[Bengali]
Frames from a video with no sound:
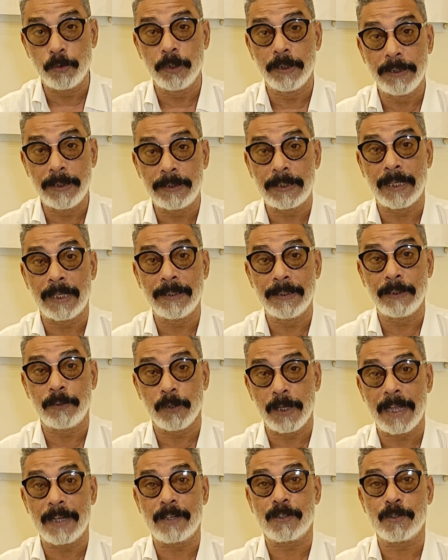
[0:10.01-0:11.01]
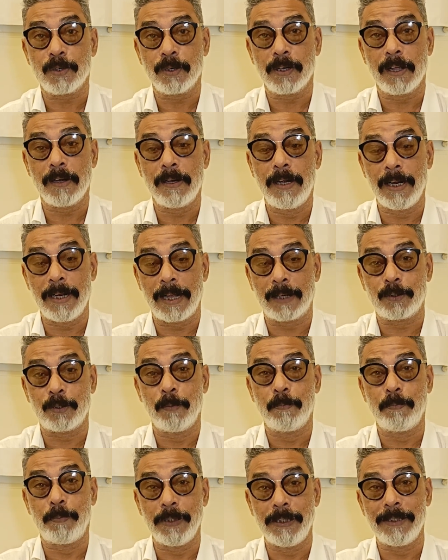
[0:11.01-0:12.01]
কোনো দিন টান দিত একশো না
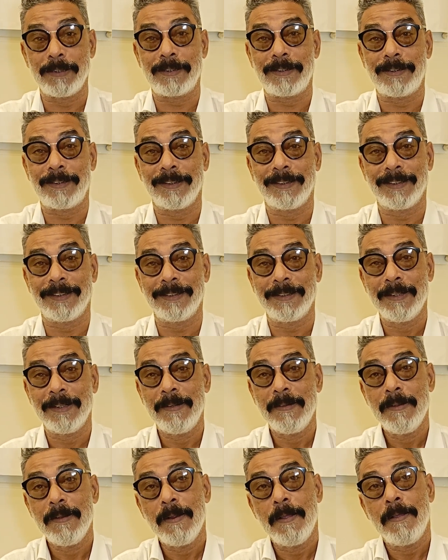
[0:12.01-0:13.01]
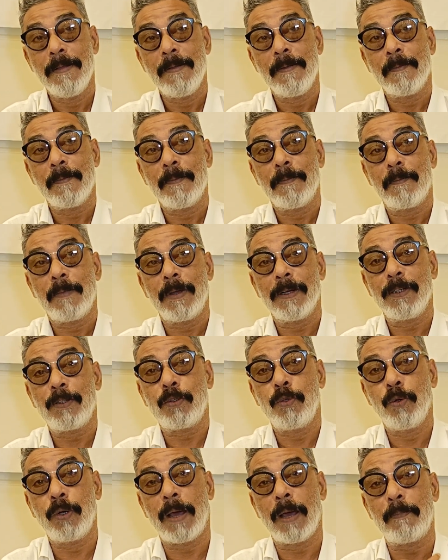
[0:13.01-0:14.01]
একশো বিশ তিরিশ মানে
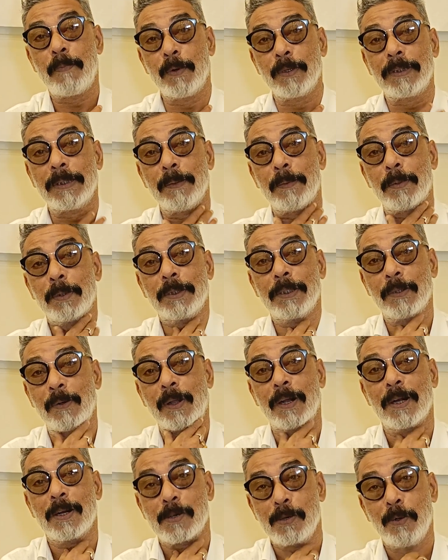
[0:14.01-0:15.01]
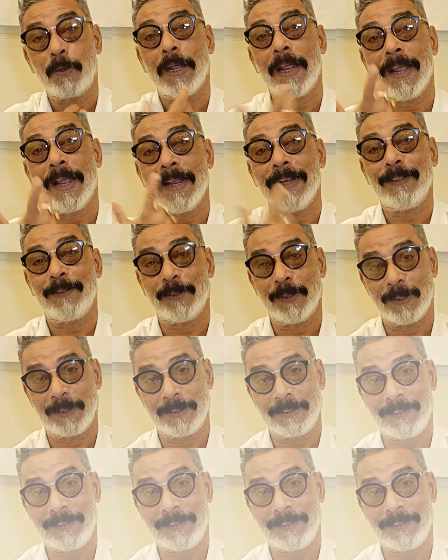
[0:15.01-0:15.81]
সুরা পড়তে পড়তে গলা শুকায় তো আর